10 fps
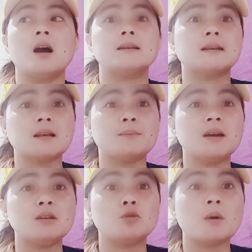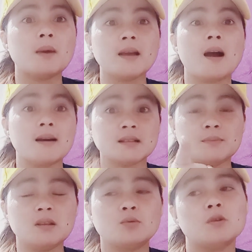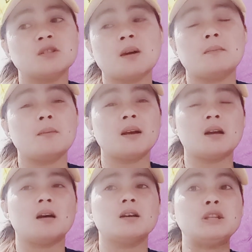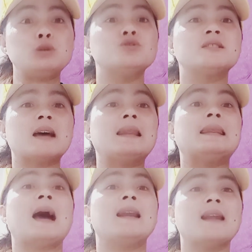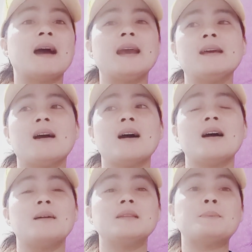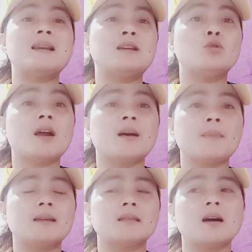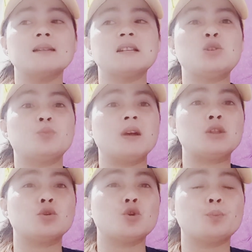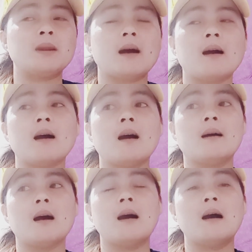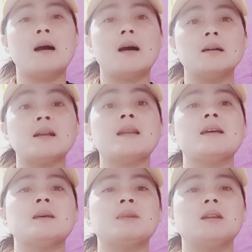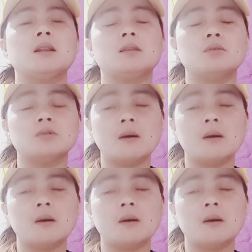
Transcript: sasabihin ko mamaya ha, ah, sabihin ko sa mamaya, doon sa nanay, uh, ah, balilula ng bata, kasi yung, ito yung pinaka nanay namin dito.